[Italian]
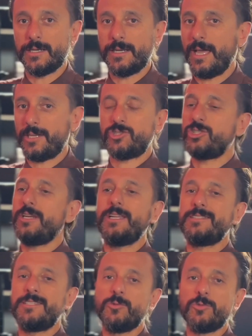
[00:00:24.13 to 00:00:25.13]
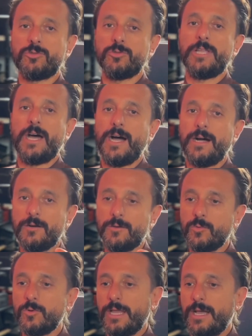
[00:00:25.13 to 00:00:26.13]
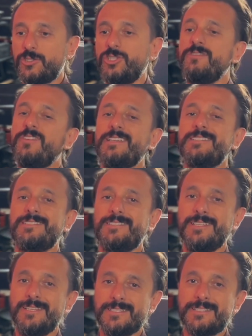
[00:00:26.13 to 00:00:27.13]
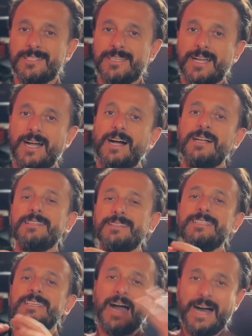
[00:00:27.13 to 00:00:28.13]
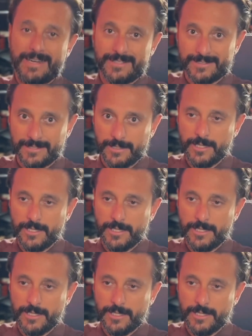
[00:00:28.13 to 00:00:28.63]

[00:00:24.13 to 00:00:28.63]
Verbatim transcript: nasce innanzitutto da una cifra stilistica di arte.